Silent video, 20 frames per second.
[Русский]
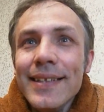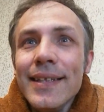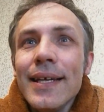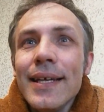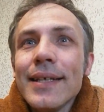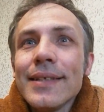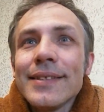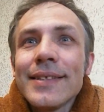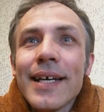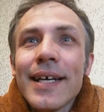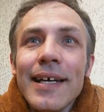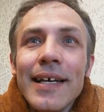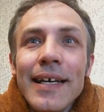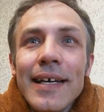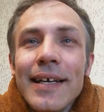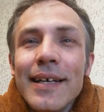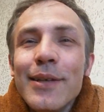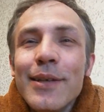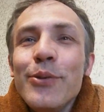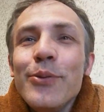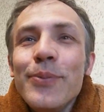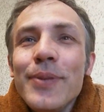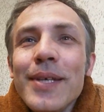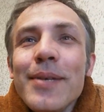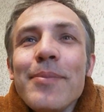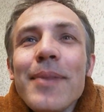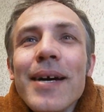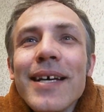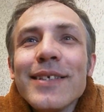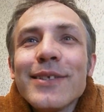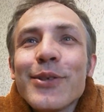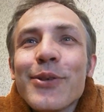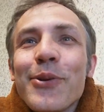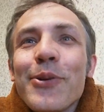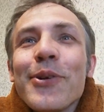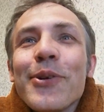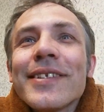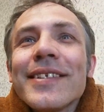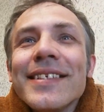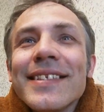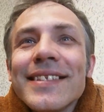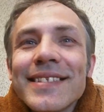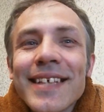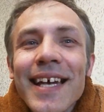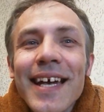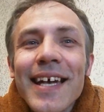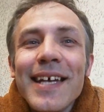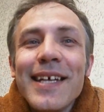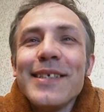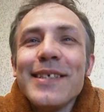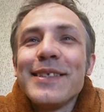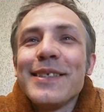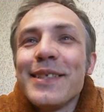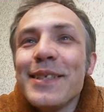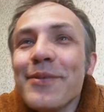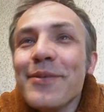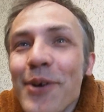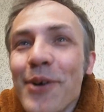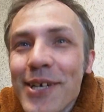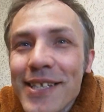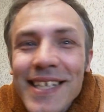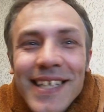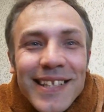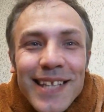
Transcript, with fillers: наша любимая эскортница сегодня